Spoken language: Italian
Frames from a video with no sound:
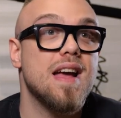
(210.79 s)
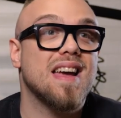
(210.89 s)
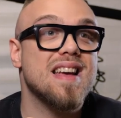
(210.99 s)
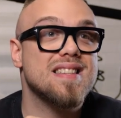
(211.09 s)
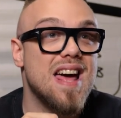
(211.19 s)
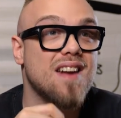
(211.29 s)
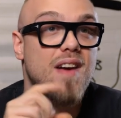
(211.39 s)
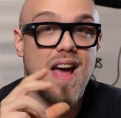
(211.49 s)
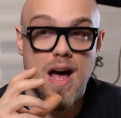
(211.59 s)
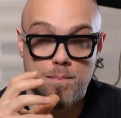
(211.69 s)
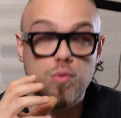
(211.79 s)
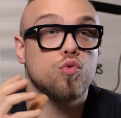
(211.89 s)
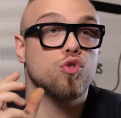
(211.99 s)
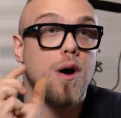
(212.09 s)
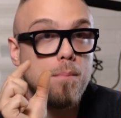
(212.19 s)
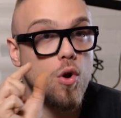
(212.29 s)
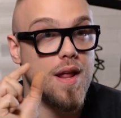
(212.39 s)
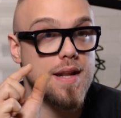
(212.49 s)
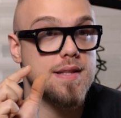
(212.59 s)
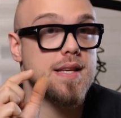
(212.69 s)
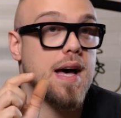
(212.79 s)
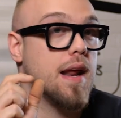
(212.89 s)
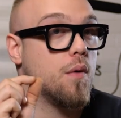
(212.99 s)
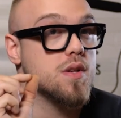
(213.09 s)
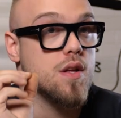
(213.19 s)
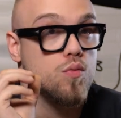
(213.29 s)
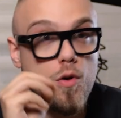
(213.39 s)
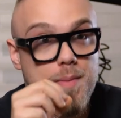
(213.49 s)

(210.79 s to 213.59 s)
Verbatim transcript: che serve appunto a polarizzare queste due